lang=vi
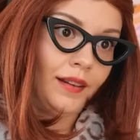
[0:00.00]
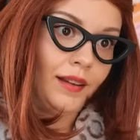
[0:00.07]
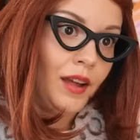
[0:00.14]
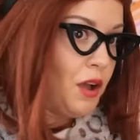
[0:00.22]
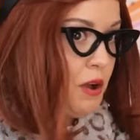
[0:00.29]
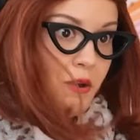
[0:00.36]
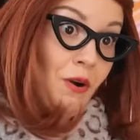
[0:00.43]
dậy
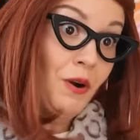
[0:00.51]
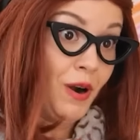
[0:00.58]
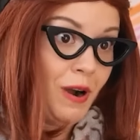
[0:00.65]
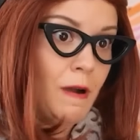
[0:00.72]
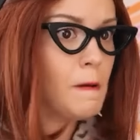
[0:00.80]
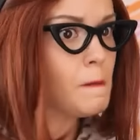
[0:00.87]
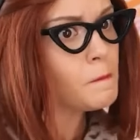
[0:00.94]
đi,
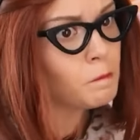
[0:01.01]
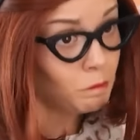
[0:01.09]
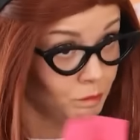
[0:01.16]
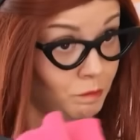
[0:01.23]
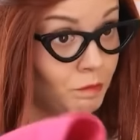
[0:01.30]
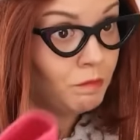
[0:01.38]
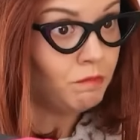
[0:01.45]
con phải lên đồ
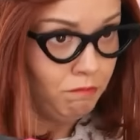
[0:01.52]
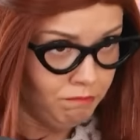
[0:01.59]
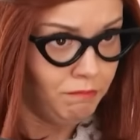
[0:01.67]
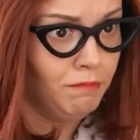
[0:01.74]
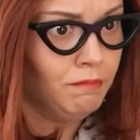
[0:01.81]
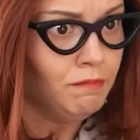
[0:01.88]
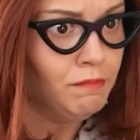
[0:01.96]
nữa.
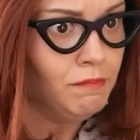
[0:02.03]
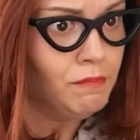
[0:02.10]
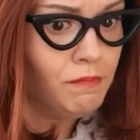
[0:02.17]
Ừ,